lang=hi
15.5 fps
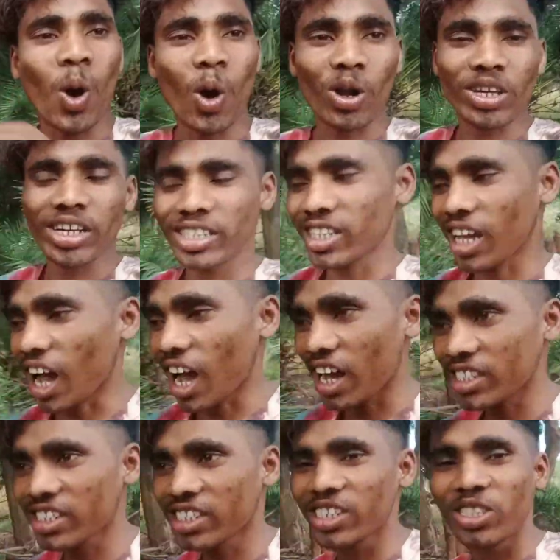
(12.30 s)
और गई
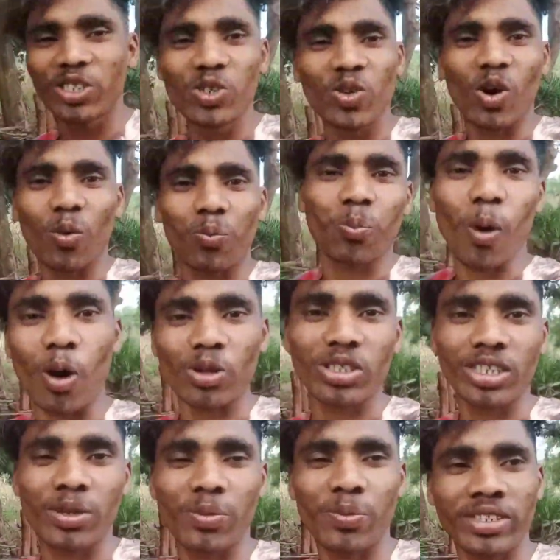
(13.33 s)
आज की न्यू लॉग बहुत
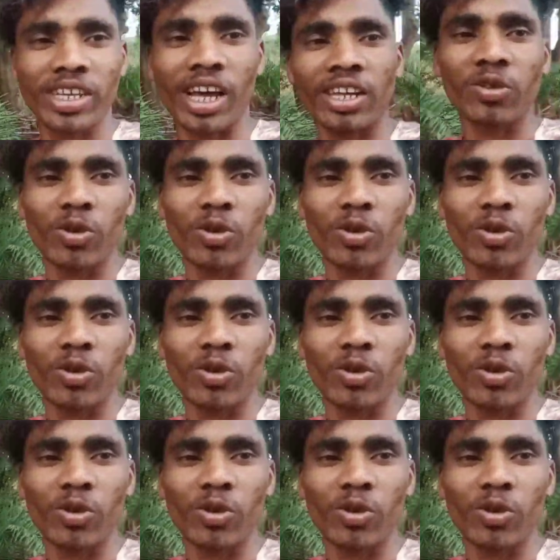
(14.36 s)
ज़्यादा मज़ा आने